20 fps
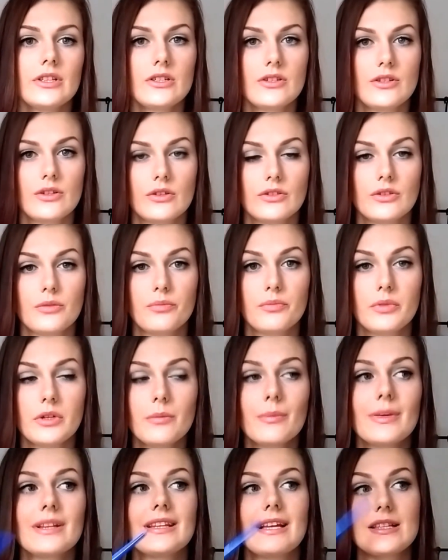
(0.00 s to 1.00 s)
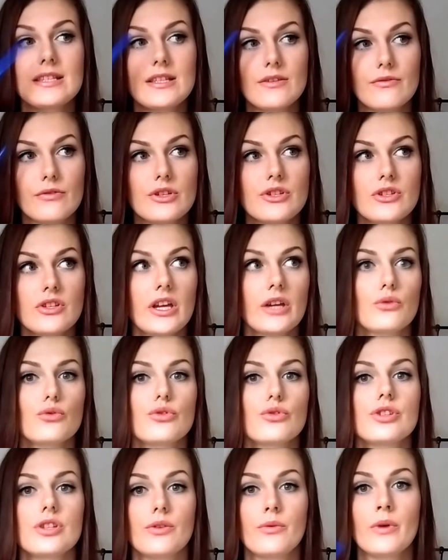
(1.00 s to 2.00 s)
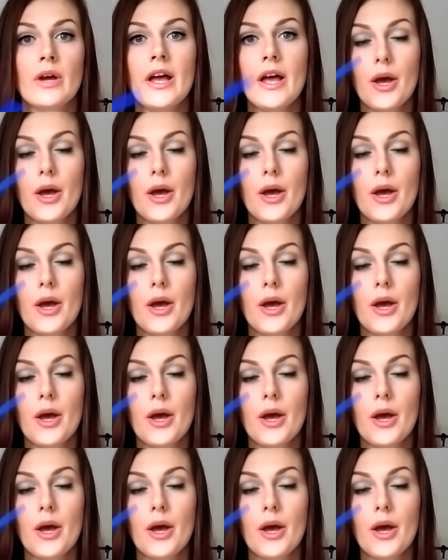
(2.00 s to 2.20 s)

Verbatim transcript: jeśli chodzi o pigmentację, właśnie jak już się